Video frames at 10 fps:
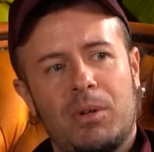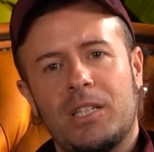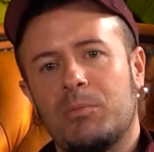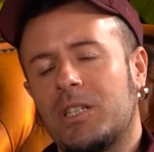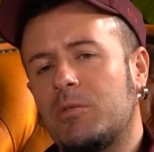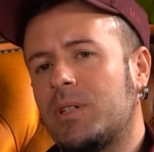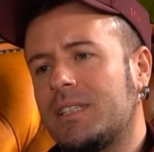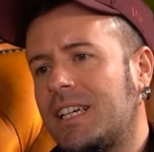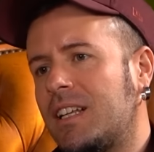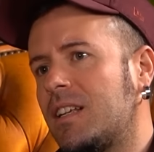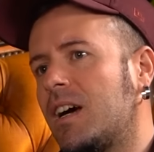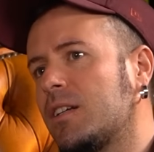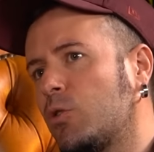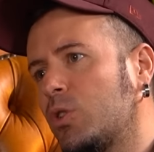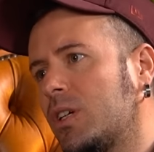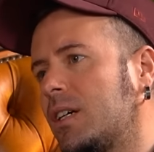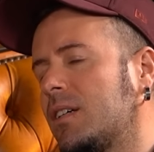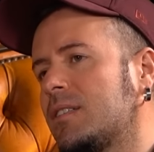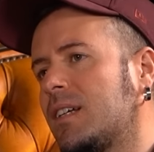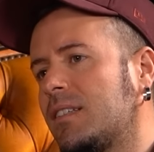belki bana ama gelen her konuğa
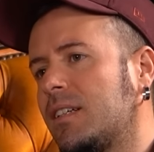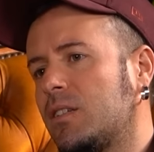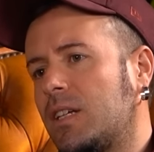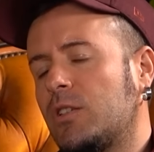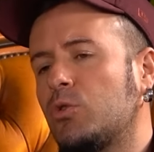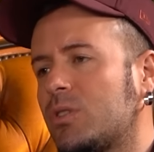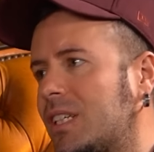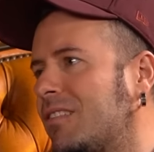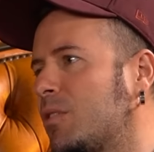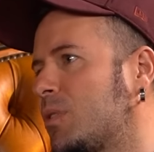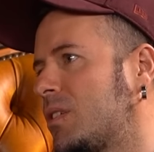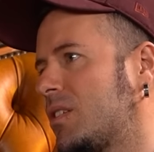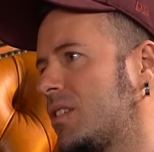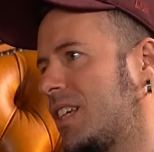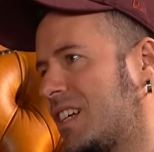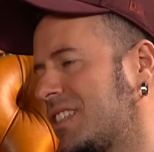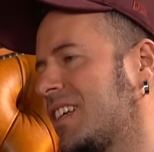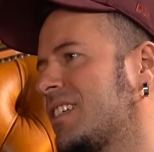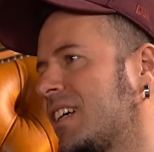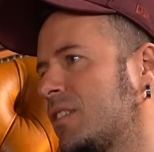zaten yani çok sevdiğimiz, gerçekten
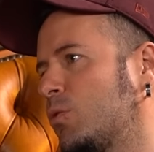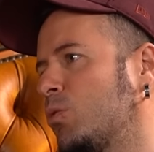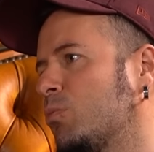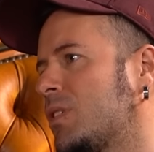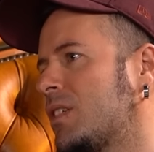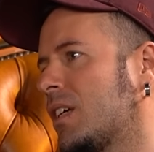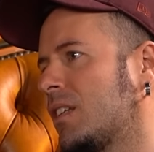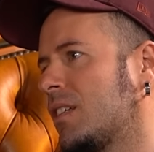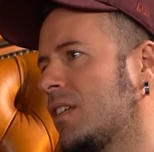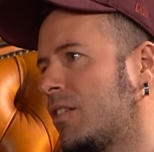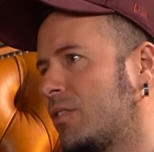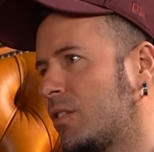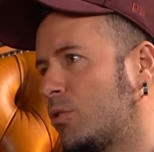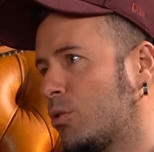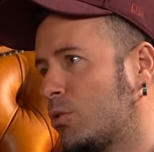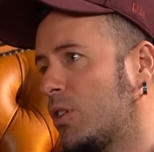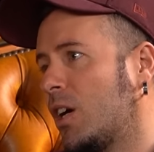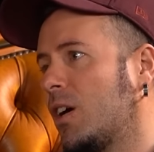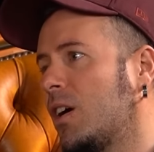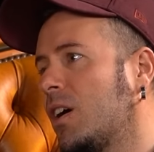saygı duyduğumuz çok insanları davet ederim. ediyoruz.
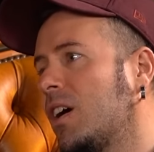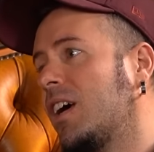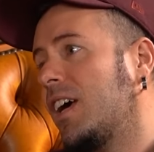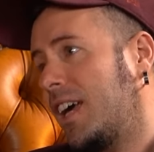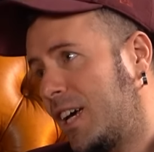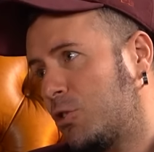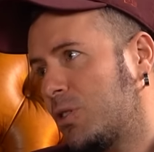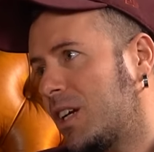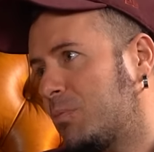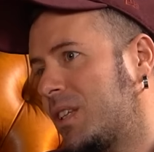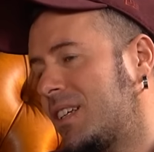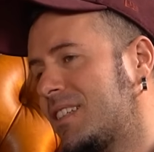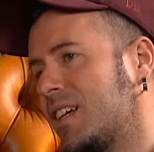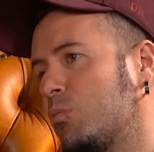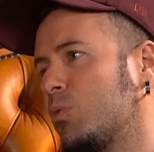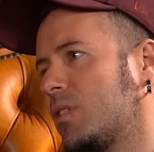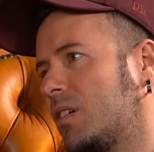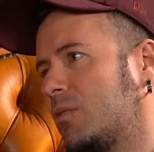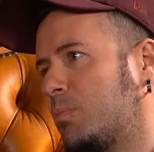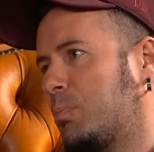Dostum sağ ol. Ek olarak bir de
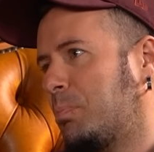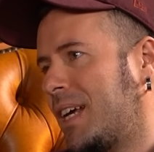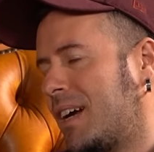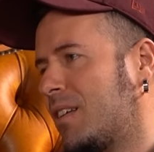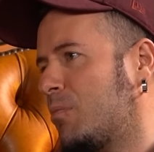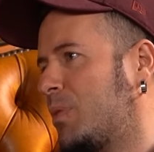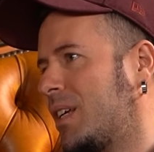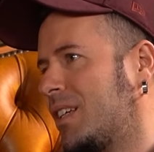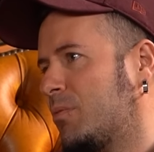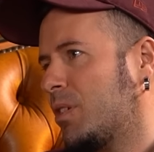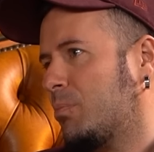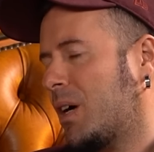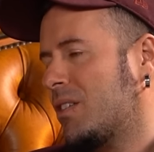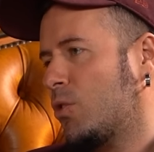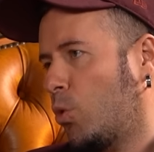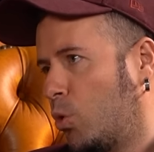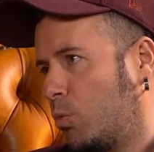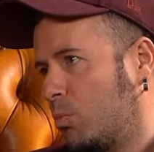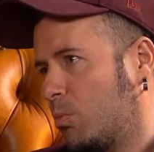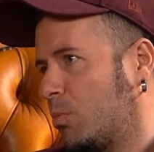İstanbul'da bir yerden bir yere gitmek bence ölüm.